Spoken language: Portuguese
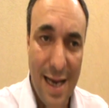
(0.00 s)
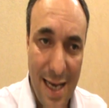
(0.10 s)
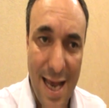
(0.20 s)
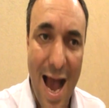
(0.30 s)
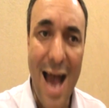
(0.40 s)

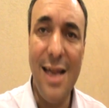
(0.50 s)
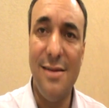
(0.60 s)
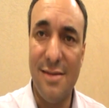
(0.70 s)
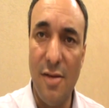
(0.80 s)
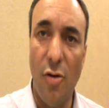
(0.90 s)
criar e
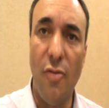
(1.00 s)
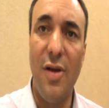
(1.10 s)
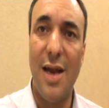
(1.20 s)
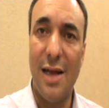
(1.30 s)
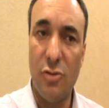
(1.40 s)

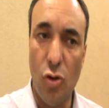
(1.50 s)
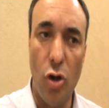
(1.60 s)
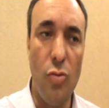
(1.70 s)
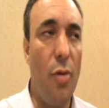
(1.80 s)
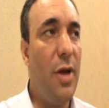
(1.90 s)
desenvolver a
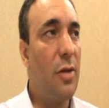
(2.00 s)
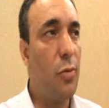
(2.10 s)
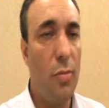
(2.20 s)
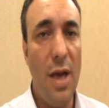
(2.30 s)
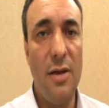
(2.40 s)
todo momento,
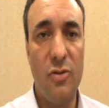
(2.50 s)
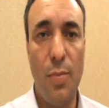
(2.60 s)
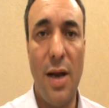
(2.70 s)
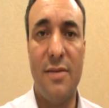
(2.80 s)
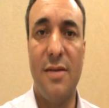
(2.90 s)
por meio da
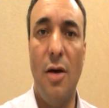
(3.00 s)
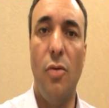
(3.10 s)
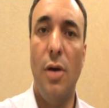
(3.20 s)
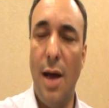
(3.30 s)
superação,